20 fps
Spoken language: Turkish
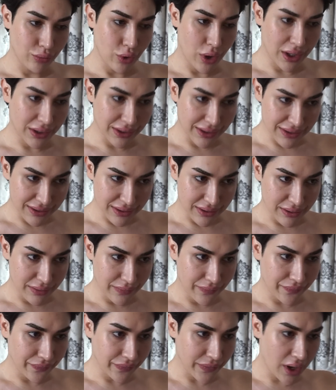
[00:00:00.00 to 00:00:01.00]
Bu hangisi?
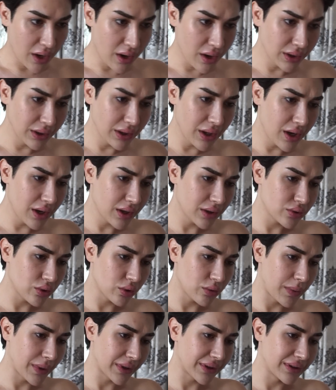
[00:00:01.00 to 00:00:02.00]
Allah
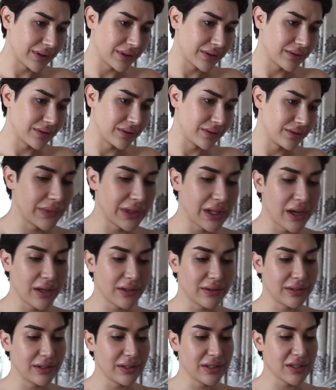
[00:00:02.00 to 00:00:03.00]
çok patladı.
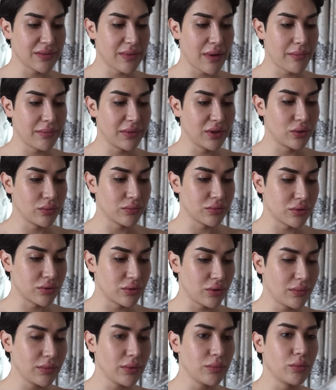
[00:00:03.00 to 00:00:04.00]
Light değil kız ben medium
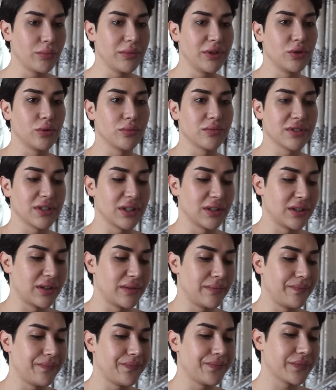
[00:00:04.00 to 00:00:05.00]
sürüyorum da bu medium
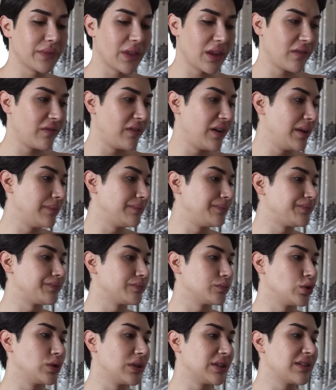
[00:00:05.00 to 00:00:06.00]
sanırım. Ve
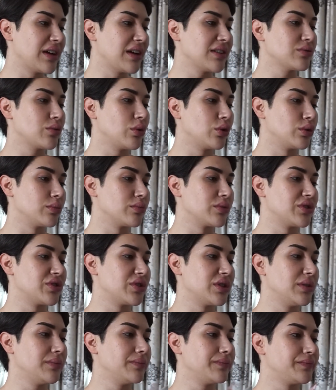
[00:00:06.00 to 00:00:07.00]
bunları ters koyduğumuz
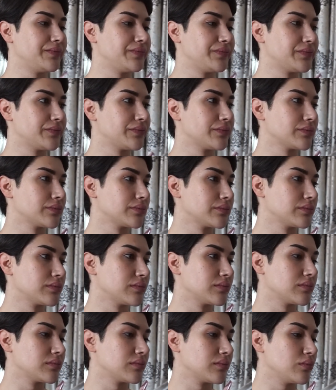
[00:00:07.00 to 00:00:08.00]
için
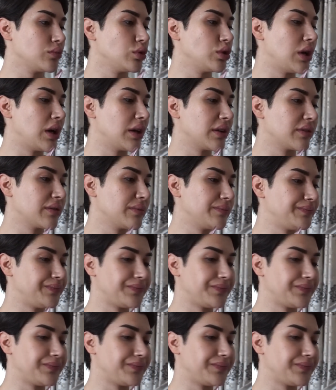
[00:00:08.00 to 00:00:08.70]
light.